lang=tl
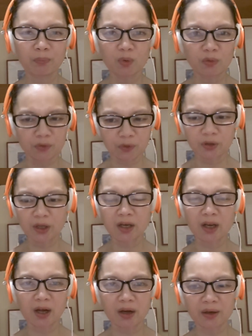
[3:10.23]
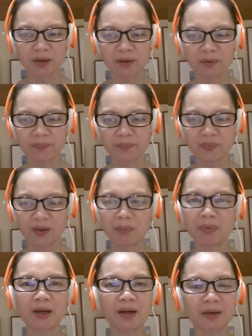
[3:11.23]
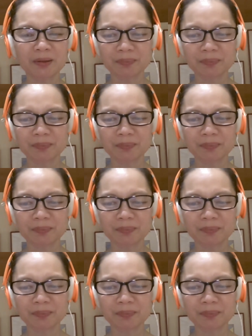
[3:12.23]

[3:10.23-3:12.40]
Move on na lang. ba? Diba?